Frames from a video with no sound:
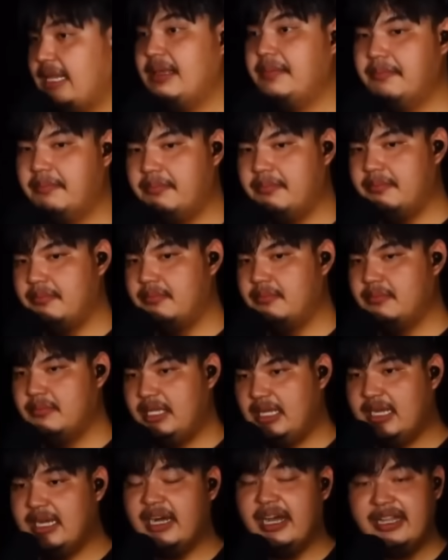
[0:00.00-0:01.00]
ทีม
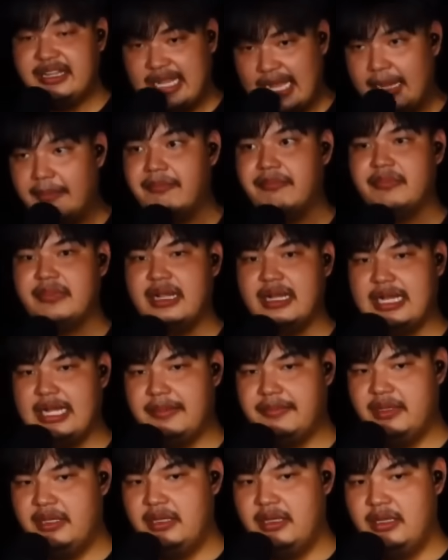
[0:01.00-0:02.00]
ที่เคยทำ
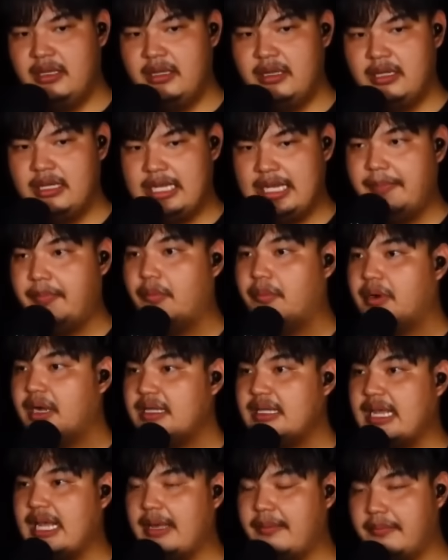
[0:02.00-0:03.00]
นะครับ แล้วผ
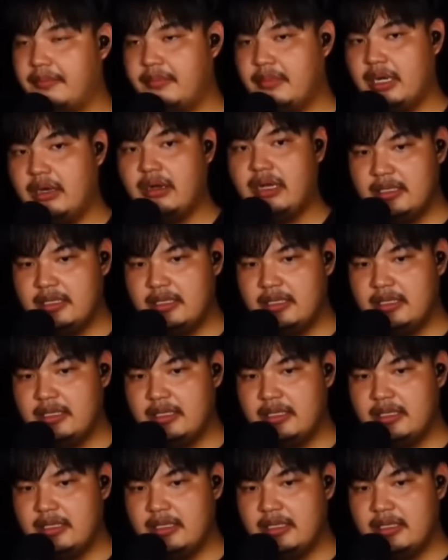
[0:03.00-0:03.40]
มก็ถาม